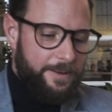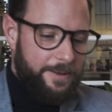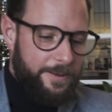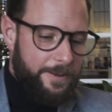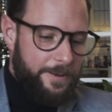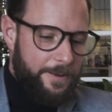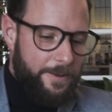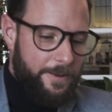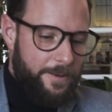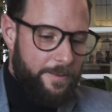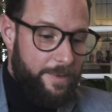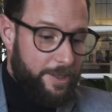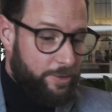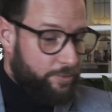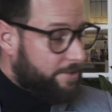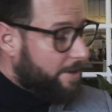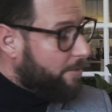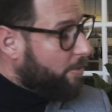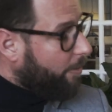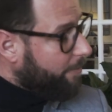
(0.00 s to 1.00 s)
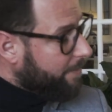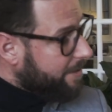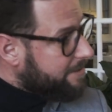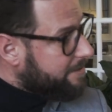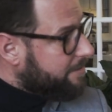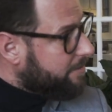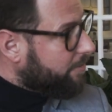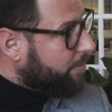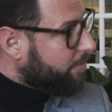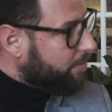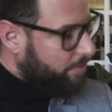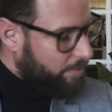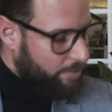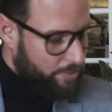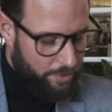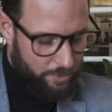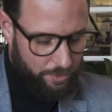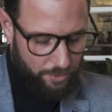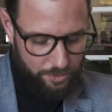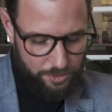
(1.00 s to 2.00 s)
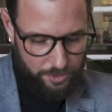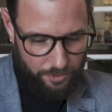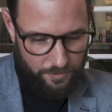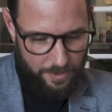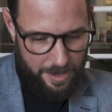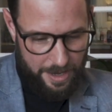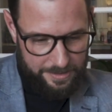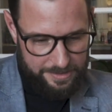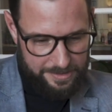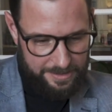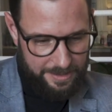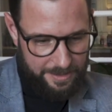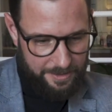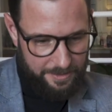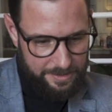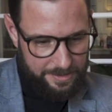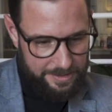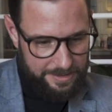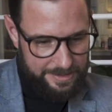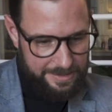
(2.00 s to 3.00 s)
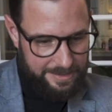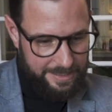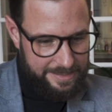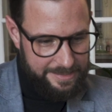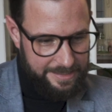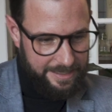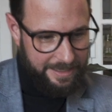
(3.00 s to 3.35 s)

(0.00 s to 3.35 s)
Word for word: ben, tout d'abord merci de nous recevoir, c'est très